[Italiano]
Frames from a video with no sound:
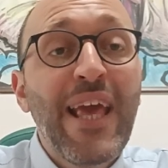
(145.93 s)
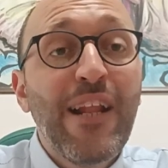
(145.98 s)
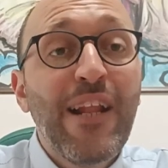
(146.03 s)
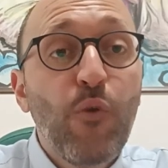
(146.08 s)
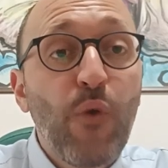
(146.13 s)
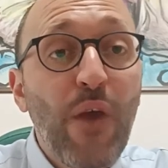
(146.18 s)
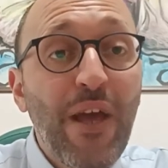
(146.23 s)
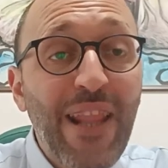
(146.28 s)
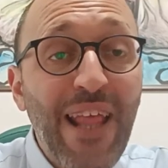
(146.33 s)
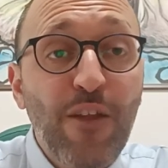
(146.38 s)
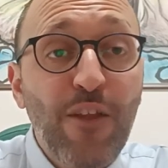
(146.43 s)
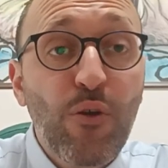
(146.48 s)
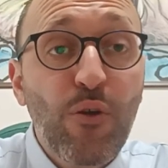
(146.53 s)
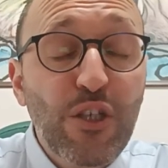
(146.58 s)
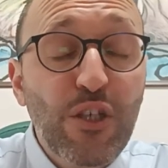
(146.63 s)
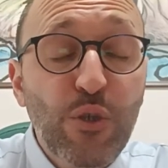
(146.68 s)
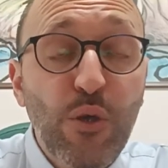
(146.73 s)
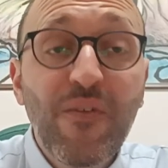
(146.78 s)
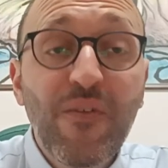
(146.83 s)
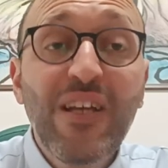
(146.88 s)
Lui ha dato
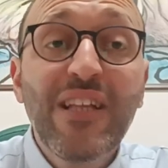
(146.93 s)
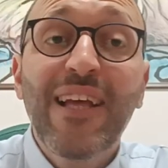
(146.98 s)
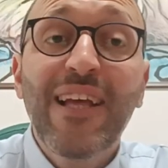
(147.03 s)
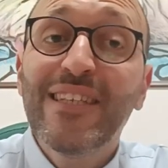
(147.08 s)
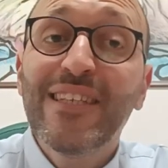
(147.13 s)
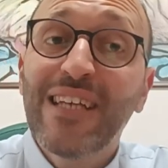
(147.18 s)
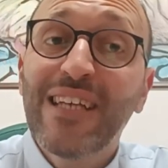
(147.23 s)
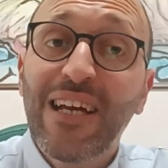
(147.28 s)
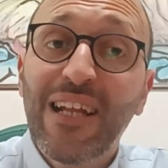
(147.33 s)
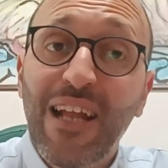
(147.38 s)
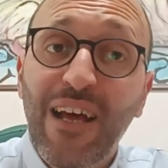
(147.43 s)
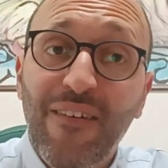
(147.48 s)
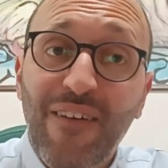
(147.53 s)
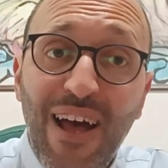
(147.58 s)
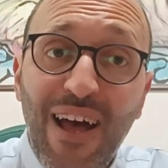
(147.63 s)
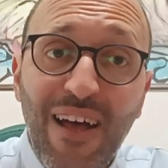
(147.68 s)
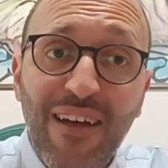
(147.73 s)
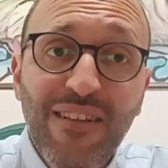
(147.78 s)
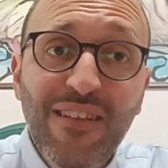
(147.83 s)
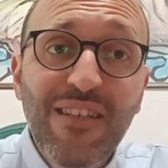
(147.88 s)
la sua vita e ci ha
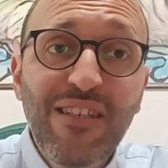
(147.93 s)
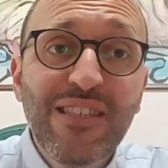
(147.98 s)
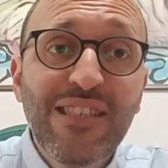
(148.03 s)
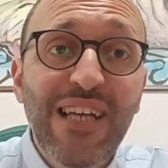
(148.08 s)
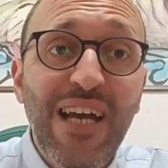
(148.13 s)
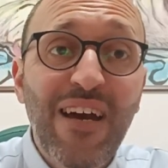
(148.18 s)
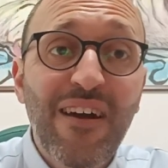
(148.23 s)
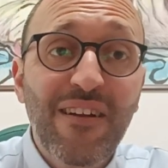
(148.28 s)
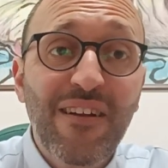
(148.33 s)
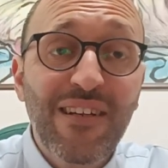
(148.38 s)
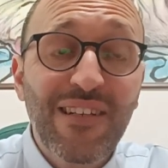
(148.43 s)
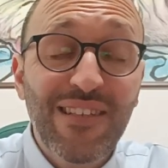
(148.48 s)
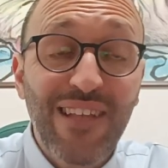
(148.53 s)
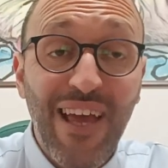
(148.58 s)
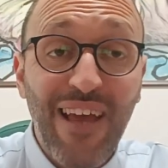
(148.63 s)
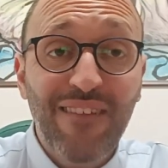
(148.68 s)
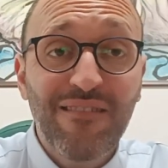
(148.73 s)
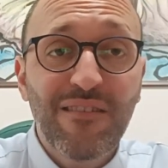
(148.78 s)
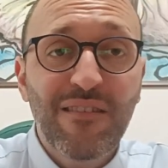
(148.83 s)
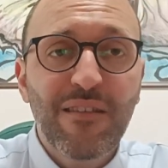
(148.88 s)
lavati, ci ha
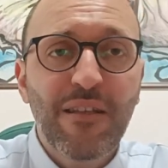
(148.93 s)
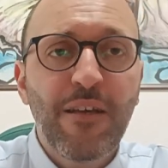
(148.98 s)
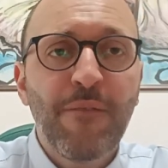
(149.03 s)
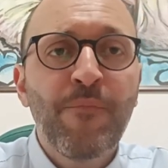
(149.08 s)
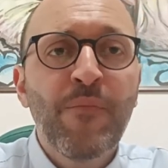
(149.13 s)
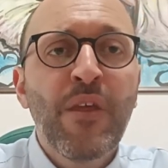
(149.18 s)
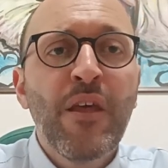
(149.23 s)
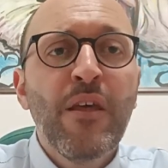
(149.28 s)
redenti.